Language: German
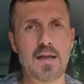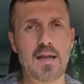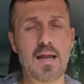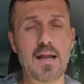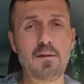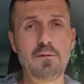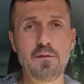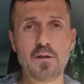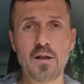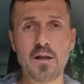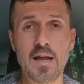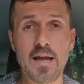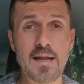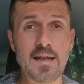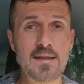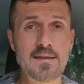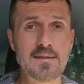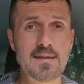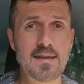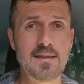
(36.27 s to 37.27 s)
hilft dann
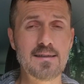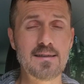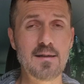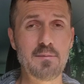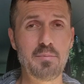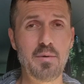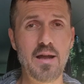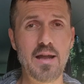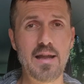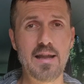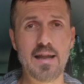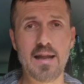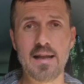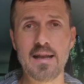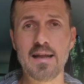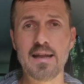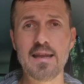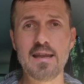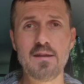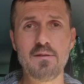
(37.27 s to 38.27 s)
einerseits dabei, die
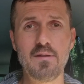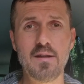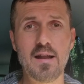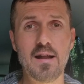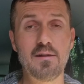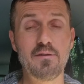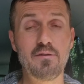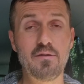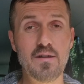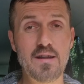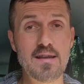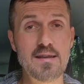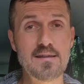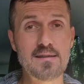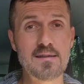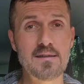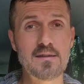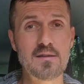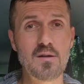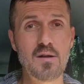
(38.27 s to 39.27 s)
Energie wieder
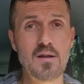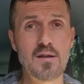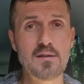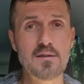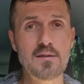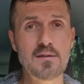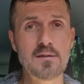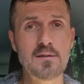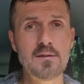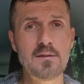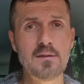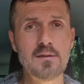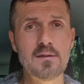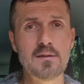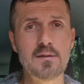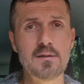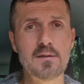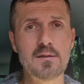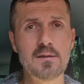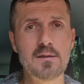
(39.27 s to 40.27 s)
fließen zu lassen
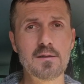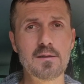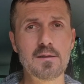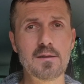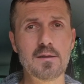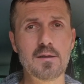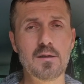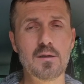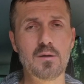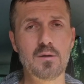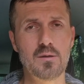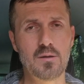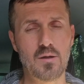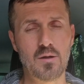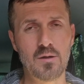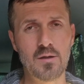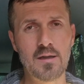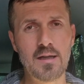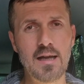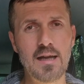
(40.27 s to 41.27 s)
und
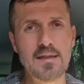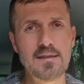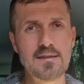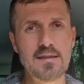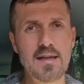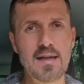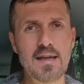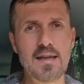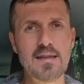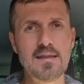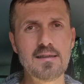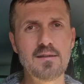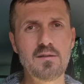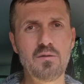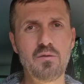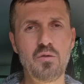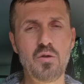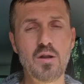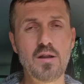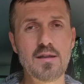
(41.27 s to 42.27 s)
andererseits
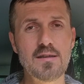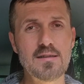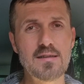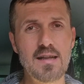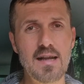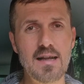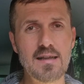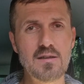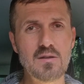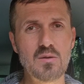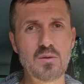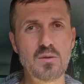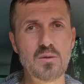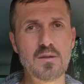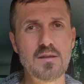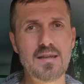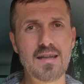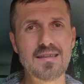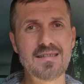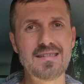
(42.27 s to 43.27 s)
führt es dazu,
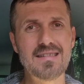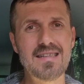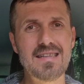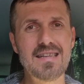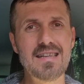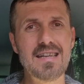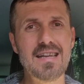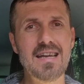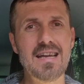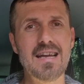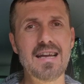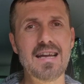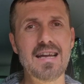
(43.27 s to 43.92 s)
dass die